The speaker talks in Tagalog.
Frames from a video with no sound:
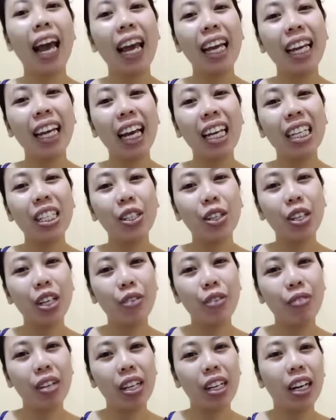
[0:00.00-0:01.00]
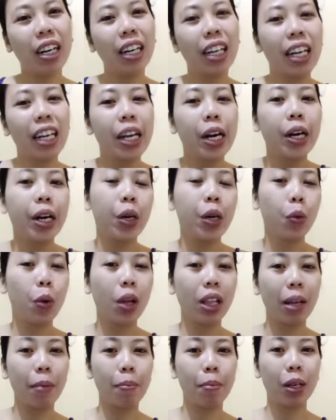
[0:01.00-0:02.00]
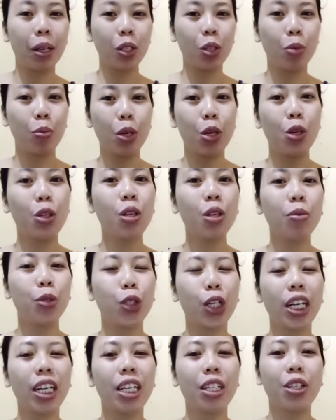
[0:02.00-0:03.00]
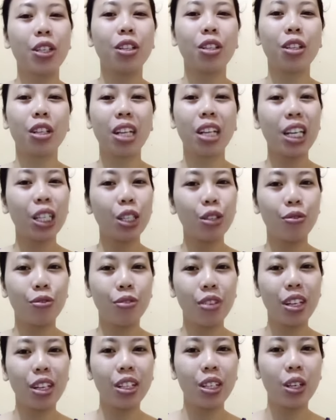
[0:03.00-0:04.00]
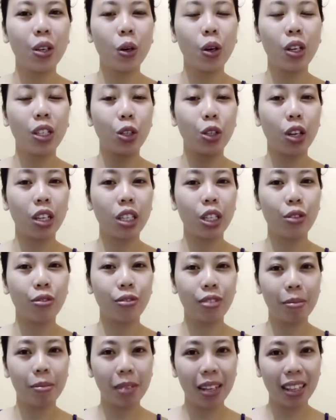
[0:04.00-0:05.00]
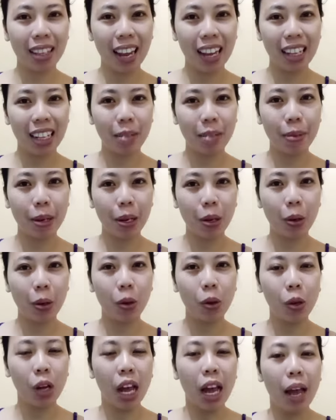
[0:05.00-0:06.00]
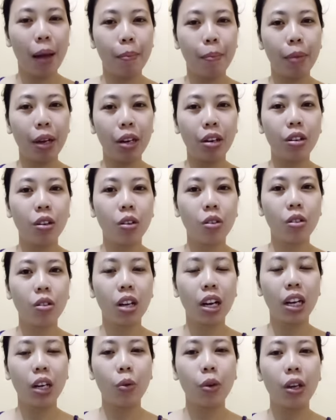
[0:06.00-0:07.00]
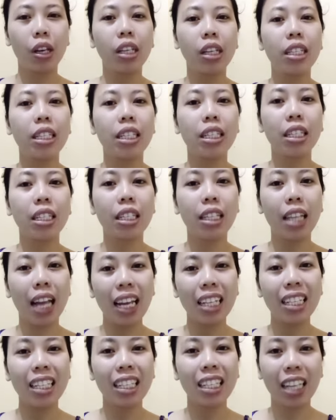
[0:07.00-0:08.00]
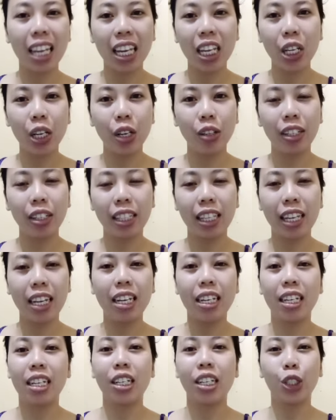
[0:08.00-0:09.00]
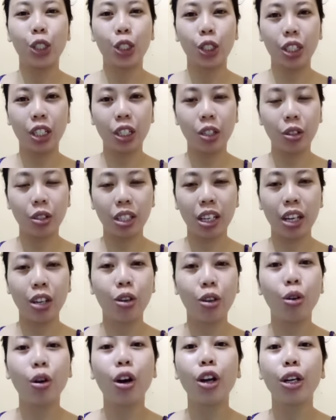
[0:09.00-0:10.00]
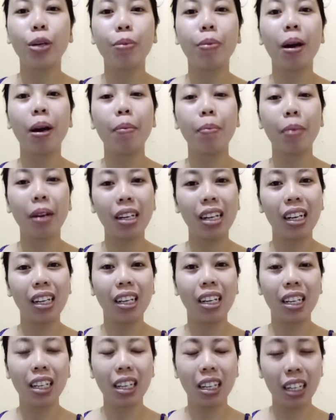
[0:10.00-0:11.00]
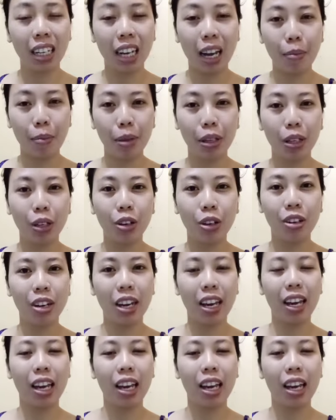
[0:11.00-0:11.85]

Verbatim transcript: Hi guys, good evening, Carla here and welcome back to my YouTube channel. So in today's video, as you can see from the title below, meron akong gagawing night skincare routine and i-share ko sa inyo kung ano yung mga product na ginagamit ko.